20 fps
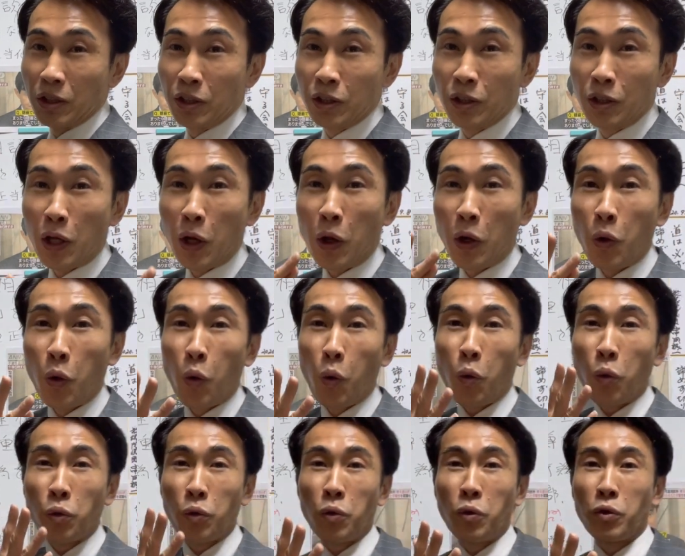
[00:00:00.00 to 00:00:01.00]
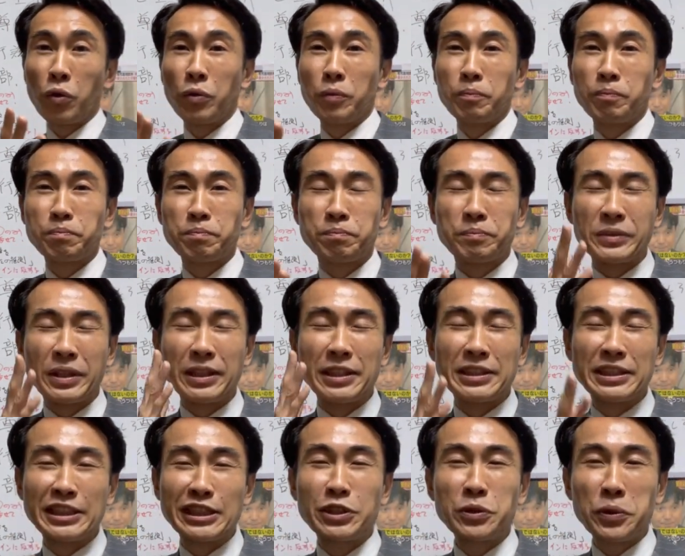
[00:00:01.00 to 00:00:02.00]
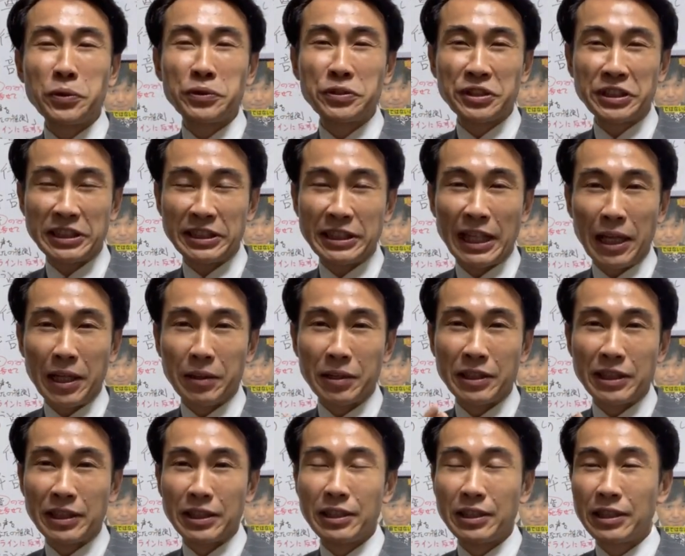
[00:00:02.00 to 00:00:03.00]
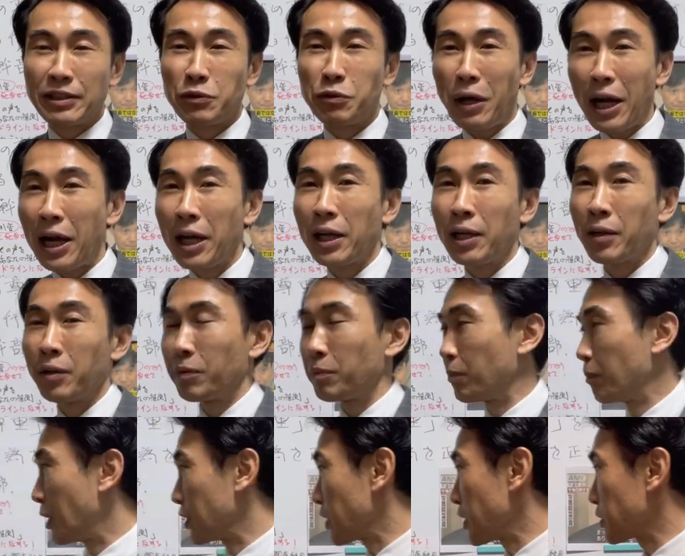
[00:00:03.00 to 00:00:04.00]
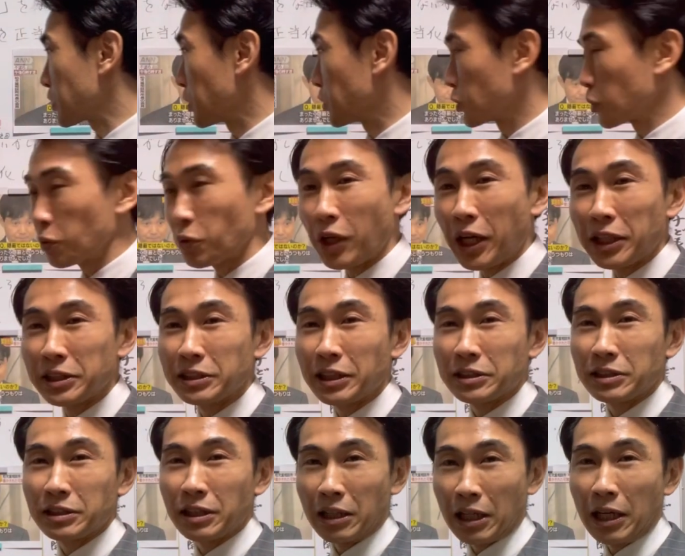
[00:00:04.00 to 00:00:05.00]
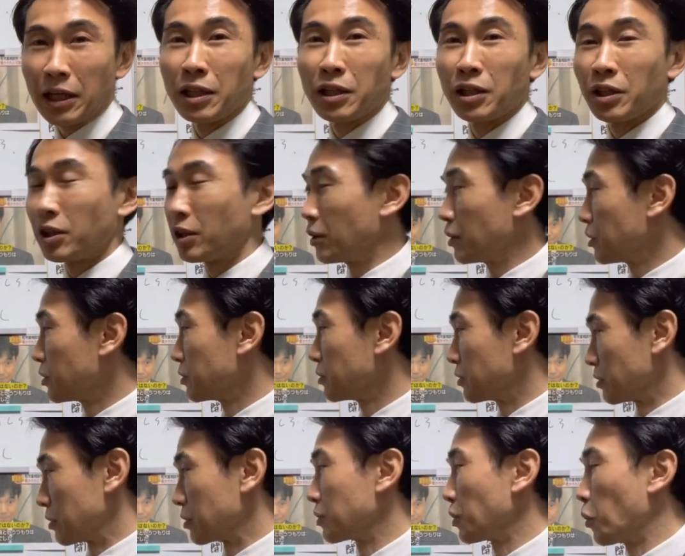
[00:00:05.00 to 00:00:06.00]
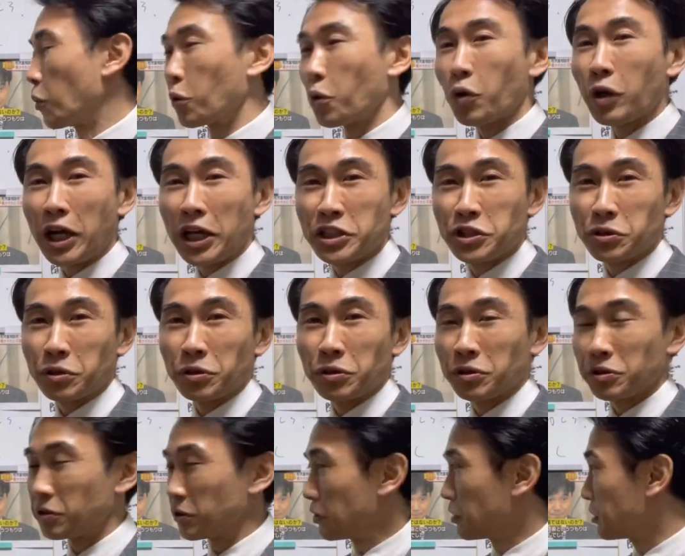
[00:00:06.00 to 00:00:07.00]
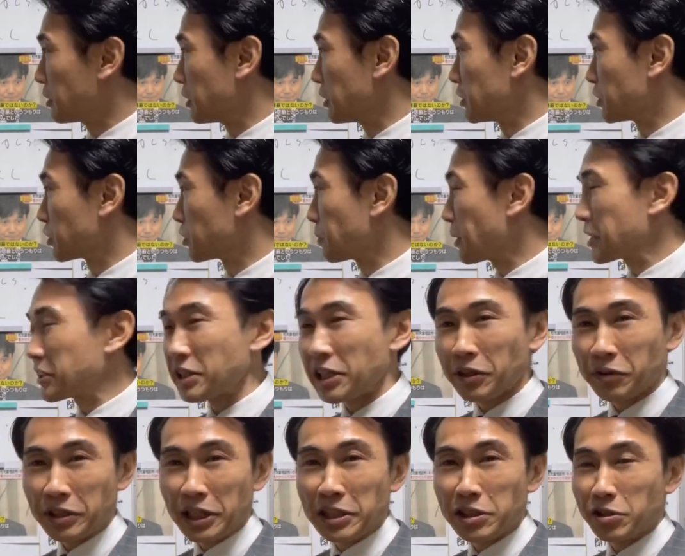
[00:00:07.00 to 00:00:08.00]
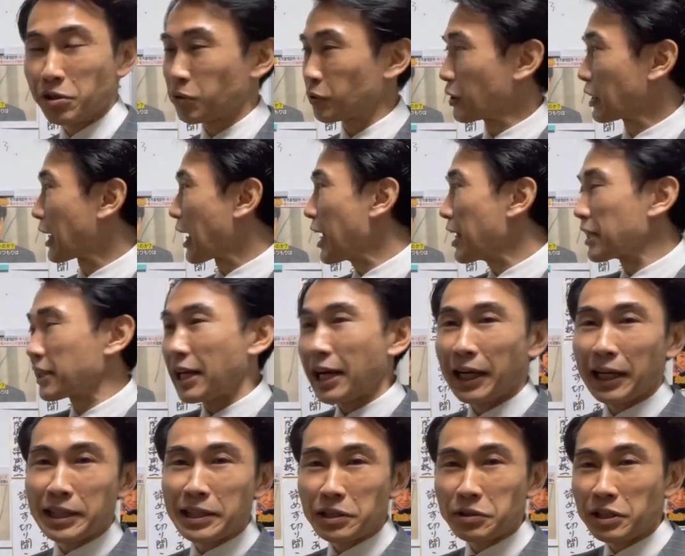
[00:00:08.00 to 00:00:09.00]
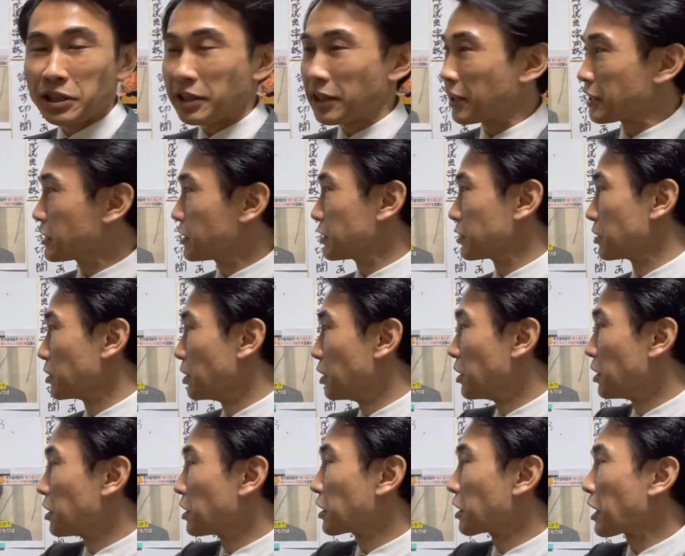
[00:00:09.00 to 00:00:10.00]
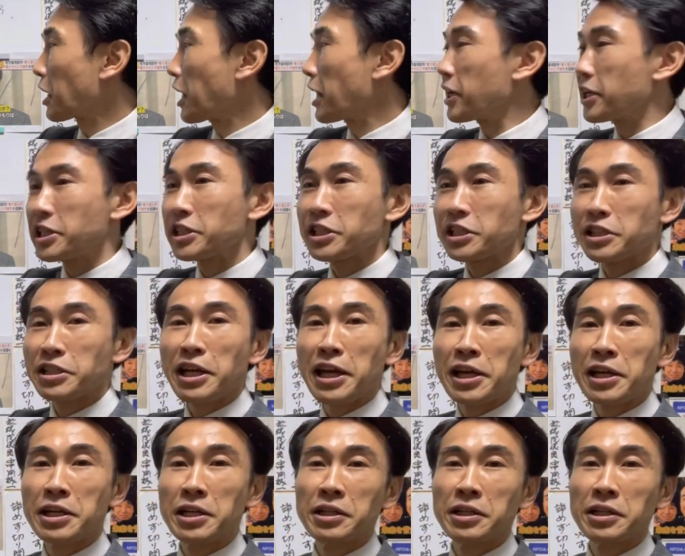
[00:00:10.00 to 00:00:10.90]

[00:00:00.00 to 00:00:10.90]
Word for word: で、この児童福祉司さんは、まあ確かにその案だったら、うん、保護解除にすべきだよねってことで会議に挙げてくれたらしいんです。会議で、